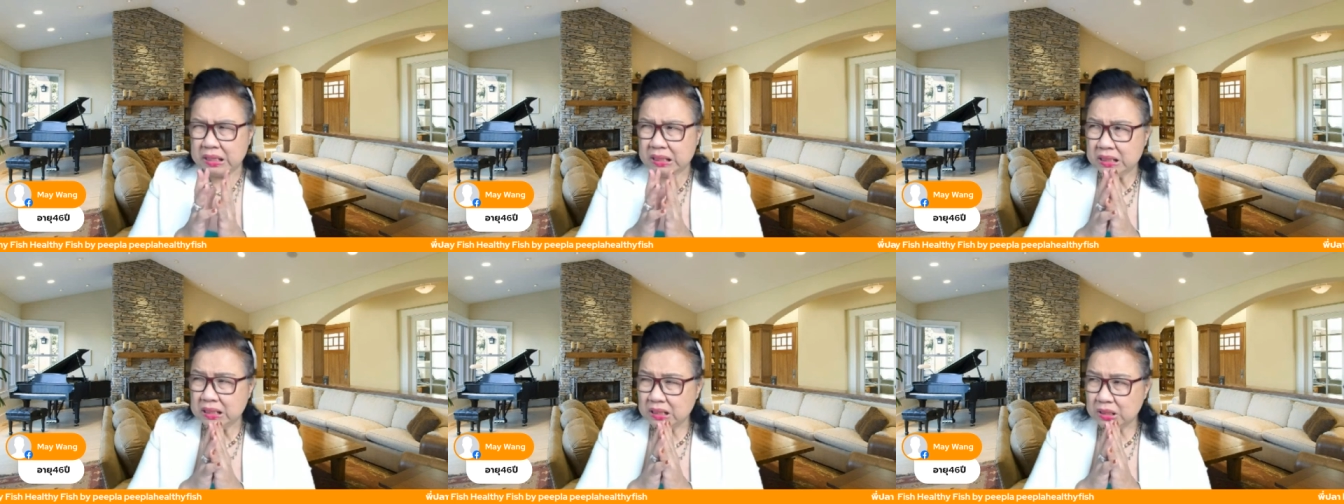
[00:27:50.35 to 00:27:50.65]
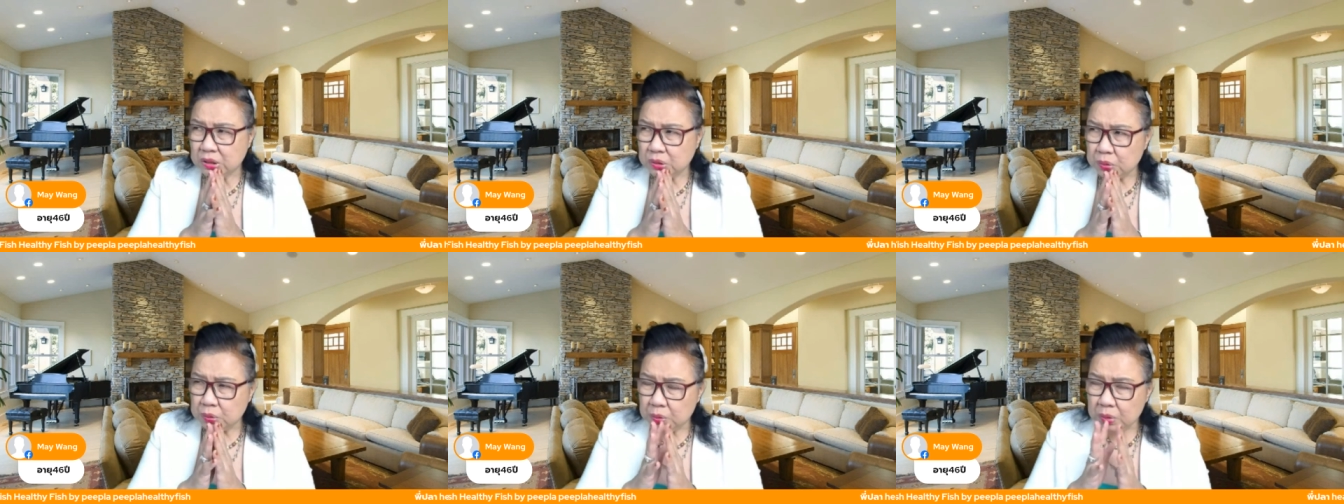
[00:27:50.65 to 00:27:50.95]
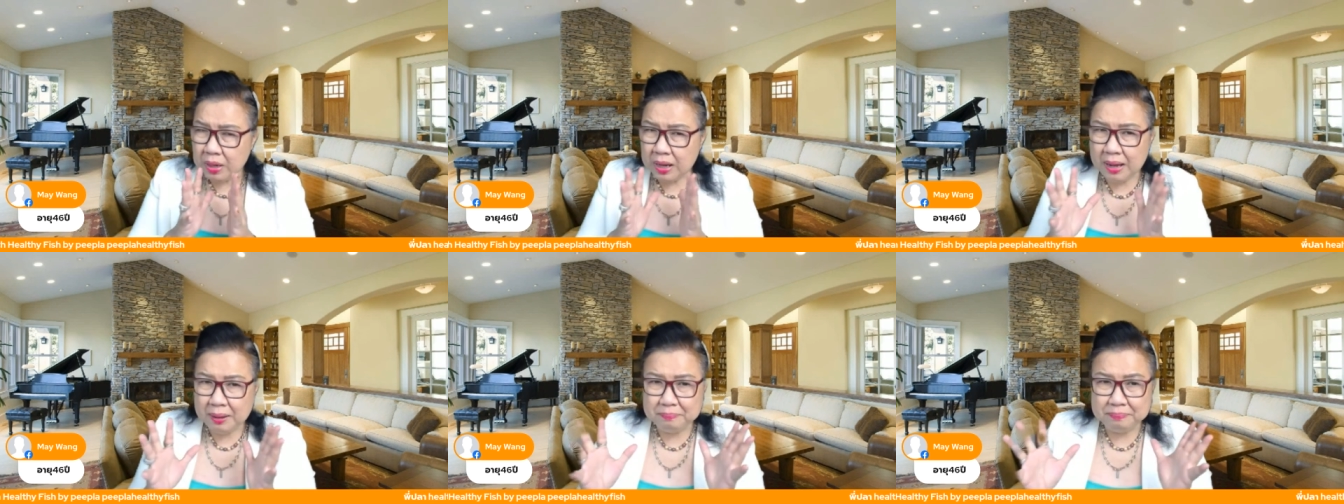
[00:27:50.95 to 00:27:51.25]
คือทุก
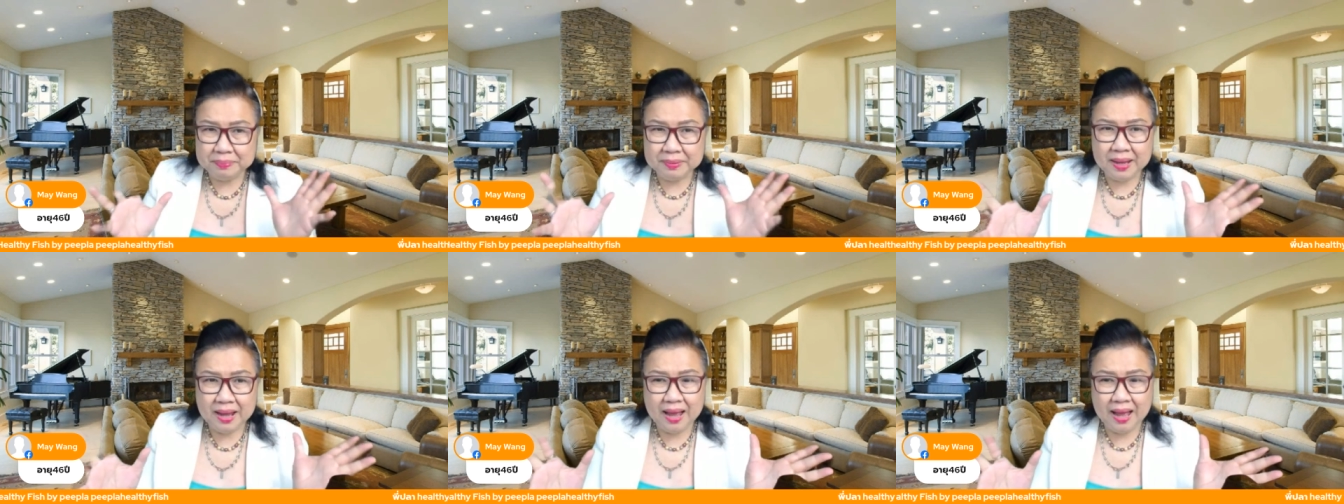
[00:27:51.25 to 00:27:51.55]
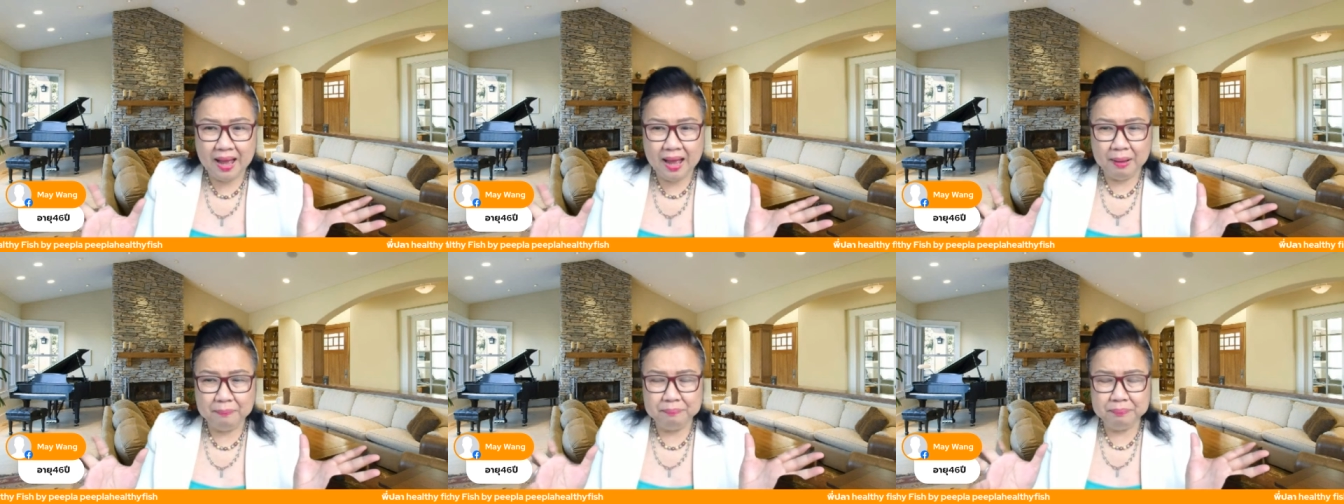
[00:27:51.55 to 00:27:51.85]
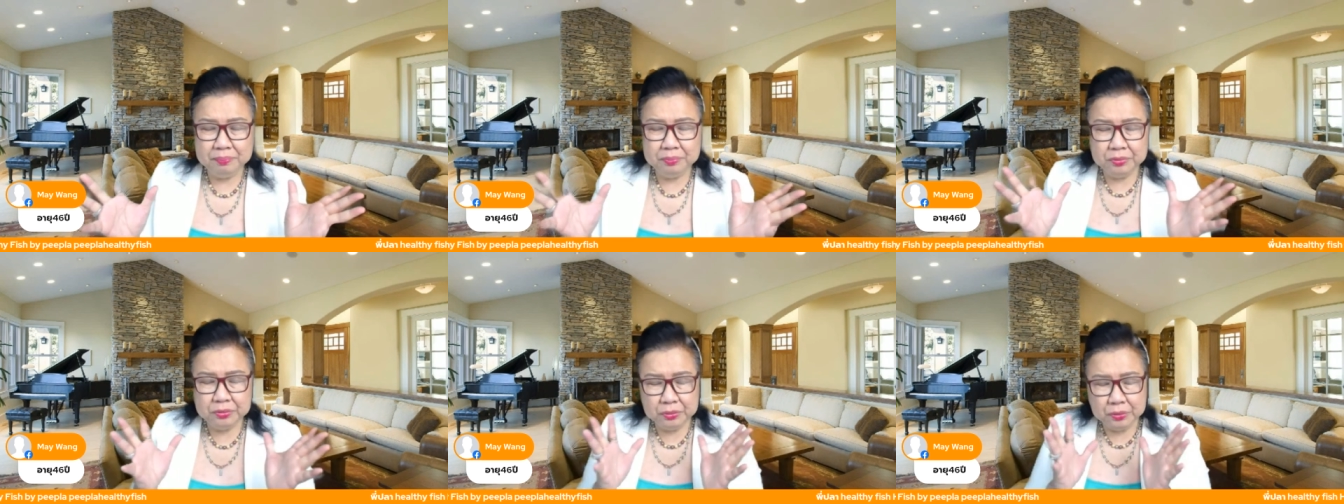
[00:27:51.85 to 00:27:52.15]
คำถาม
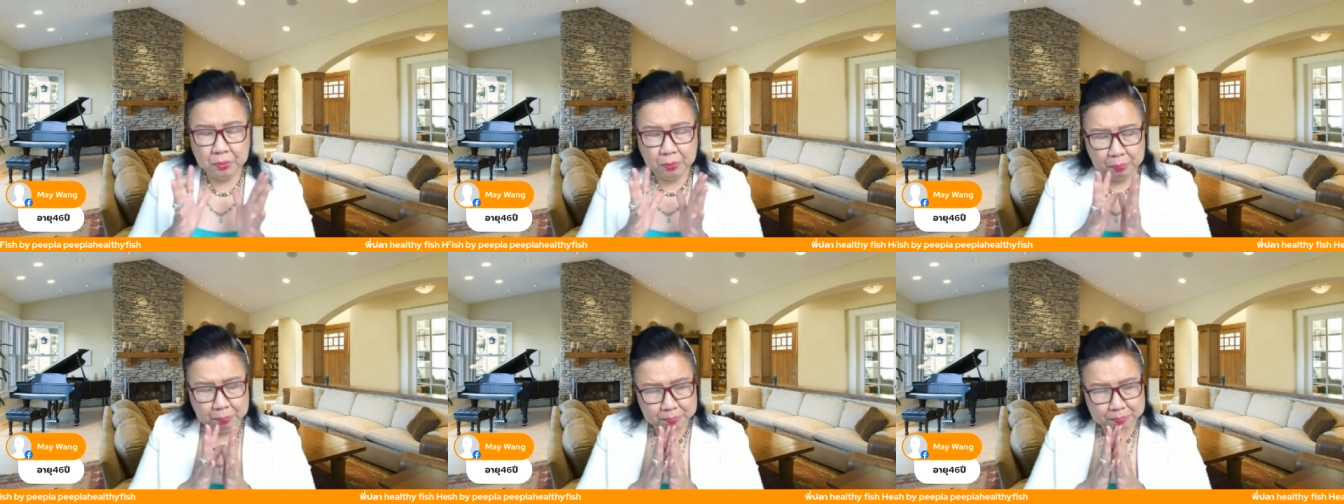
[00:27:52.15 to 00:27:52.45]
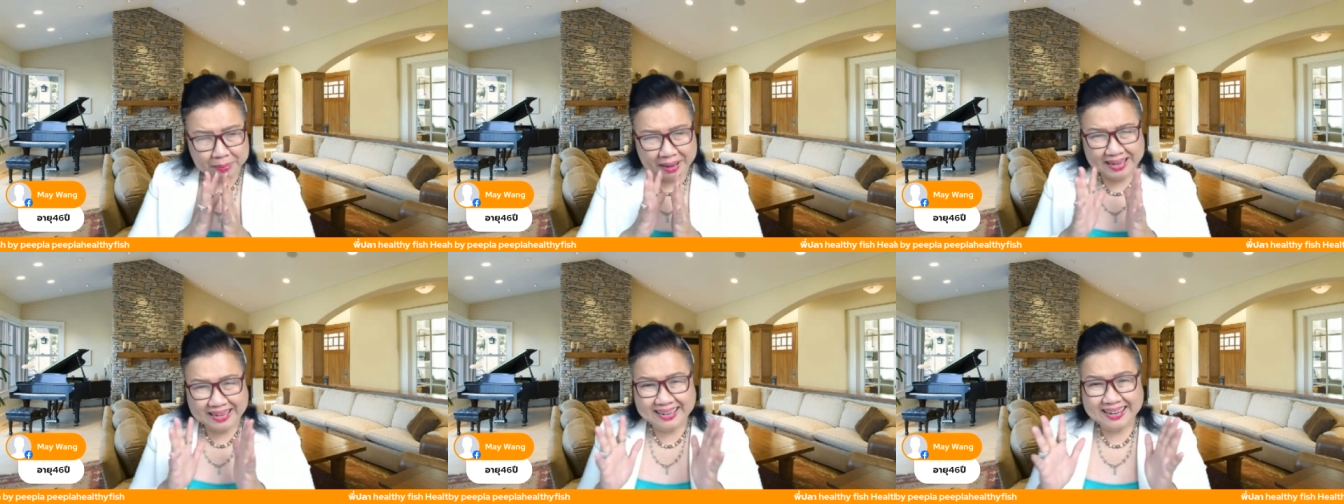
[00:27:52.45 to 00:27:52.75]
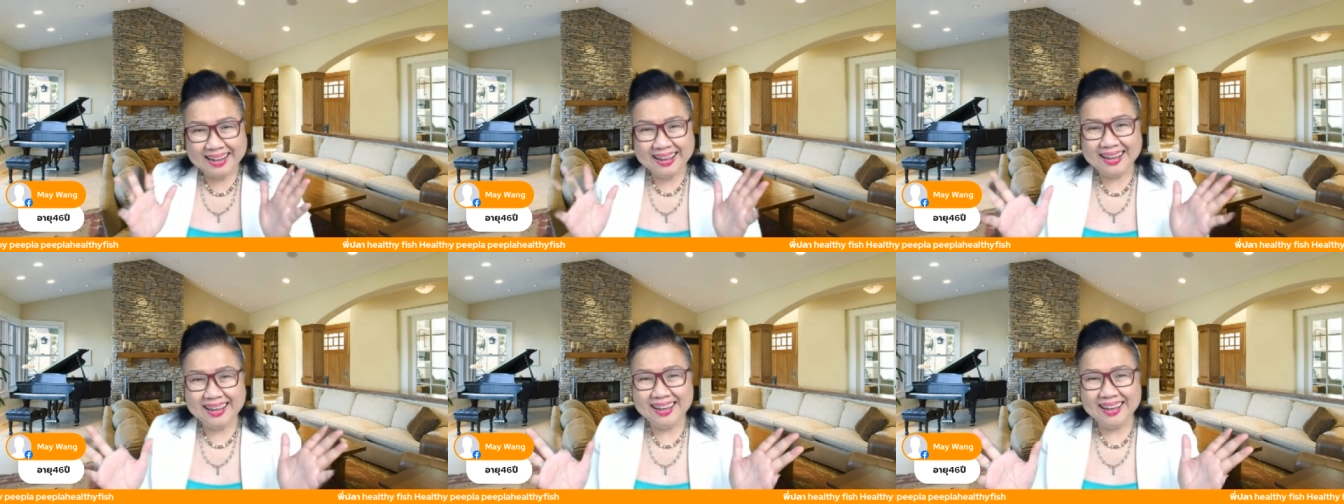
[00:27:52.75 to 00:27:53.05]
ทุกปัญ
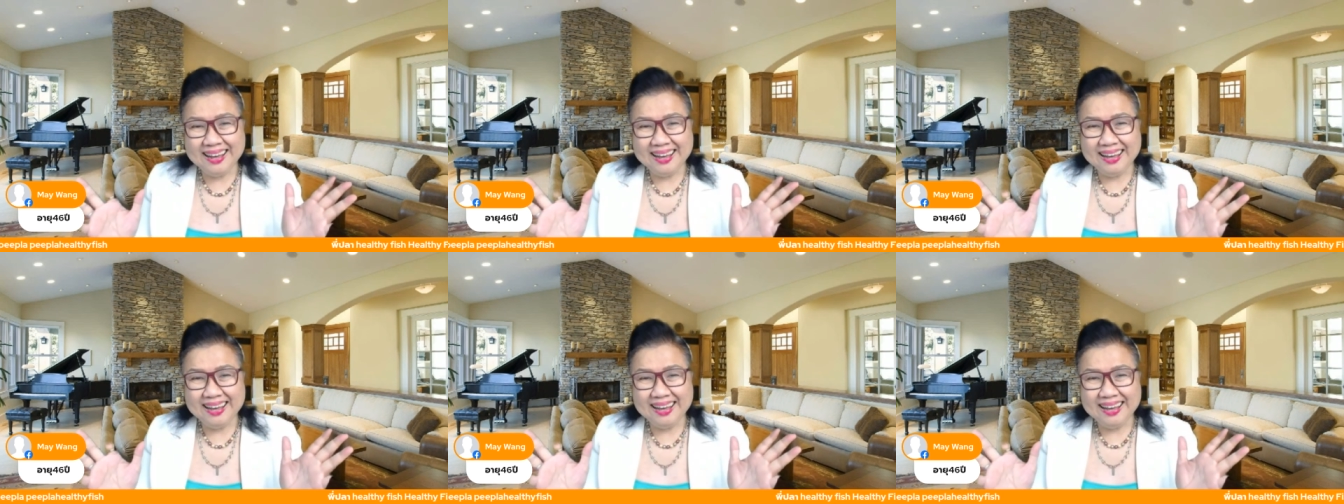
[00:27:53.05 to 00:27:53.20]
หา